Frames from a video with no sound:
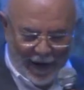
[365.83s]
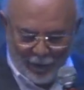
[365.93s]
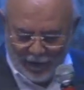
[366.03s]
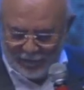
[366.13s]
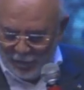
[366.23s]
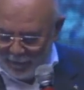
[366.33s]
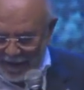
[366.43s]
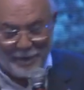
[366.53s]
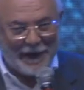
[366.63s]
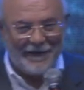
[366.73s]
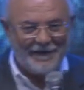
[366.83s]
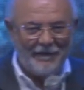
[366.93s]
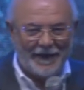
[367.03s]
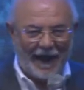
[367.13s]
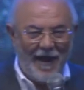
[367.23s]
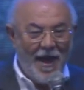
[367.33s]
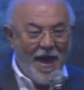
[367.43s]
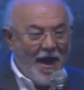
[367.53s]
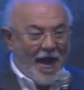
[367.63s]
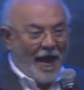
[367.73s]
uma coisa e vou pedir para ele levantar.
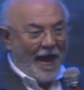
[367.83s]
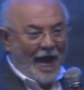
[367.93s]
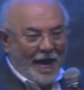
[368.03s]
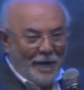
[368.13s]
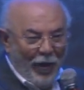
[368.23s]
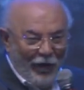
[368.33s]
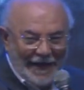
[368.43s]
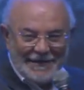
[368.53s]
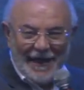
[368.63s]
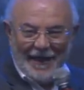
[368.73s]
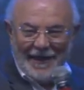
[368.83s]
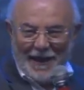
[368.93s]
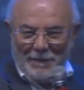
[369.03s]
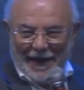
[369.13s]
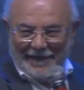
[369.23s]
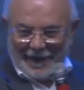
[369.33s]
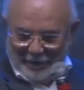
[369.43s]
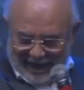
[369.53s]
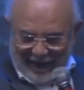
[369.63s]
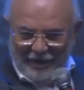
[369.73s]
É, irmão Adir e irmã
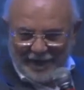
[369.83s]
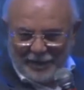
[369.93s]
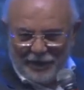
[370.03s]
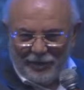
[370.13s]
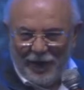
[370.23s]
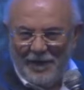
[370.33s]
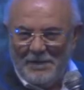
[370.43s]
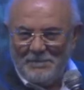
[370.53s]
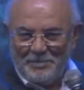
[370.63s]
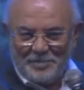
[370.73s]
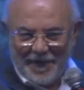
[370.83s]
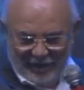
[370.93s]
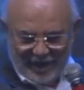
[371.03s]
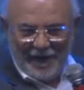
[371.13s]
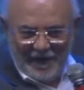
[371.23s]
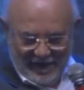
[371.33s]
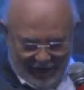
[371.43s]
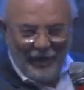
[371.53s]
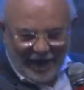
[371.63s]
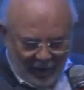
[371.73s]
Elizabeth, levanta, por favor. Levanta,
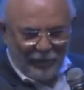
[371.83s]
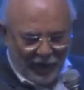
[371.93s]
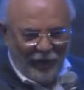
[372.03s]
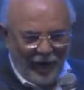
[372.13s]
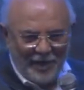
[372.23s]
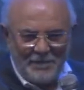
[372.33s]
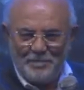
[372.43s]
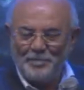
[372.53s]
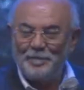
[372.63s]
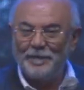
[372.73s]
levanta, por favor.